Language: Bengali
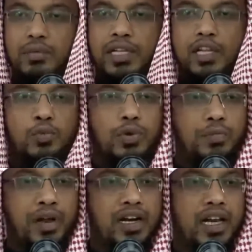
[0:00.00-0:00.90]
মাথার উপরে
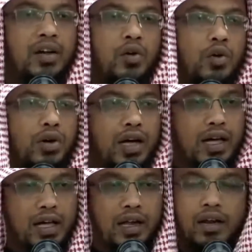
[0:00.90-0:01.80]
পানি ঢেলে হোক
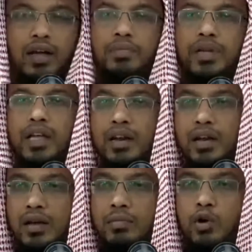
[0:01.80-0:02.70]
আর আপনার
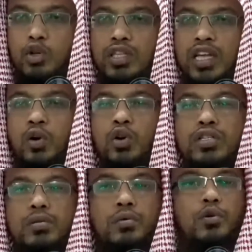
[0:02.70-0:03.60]
মগ দিয়া হোক
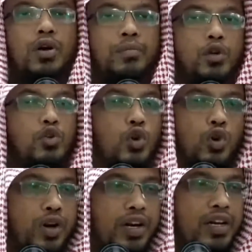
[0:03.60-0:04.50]
যেভাবে হোক আপনি
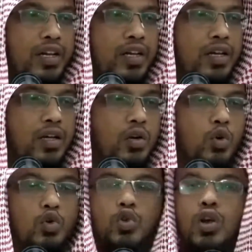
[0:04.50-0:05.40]
গোসল করেন
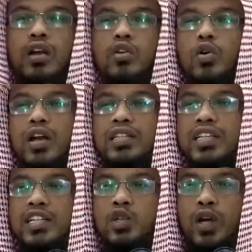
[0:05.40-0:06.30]
গোসল করা
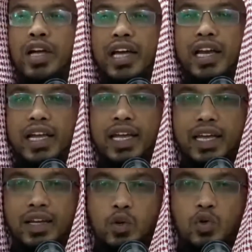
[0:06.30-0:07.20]
শেষ হয়ে গেলে
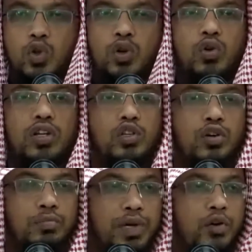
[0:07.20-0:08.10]
গোসল করে
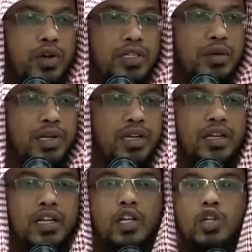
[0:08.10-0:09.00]
যখন বের হয়ে যাবেন
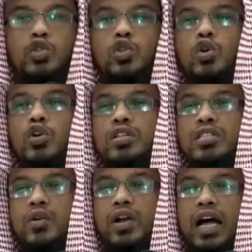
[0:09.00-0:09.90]
তখন
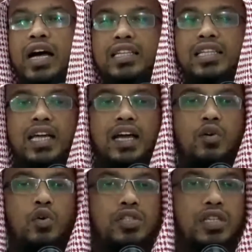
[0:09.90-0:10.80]
যাওয়ার আগ দিয়া
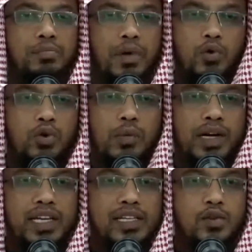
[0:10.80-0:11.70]
ওই যে পাও দেওয়া
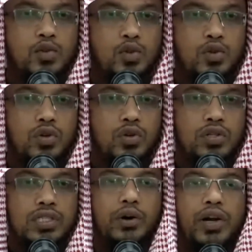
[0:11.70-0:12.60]
বাকি আছে হুজুর
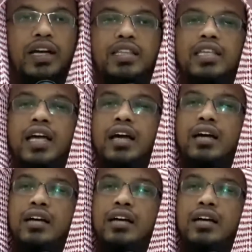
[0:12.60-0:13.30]
যাওয়ার আগ দিয়া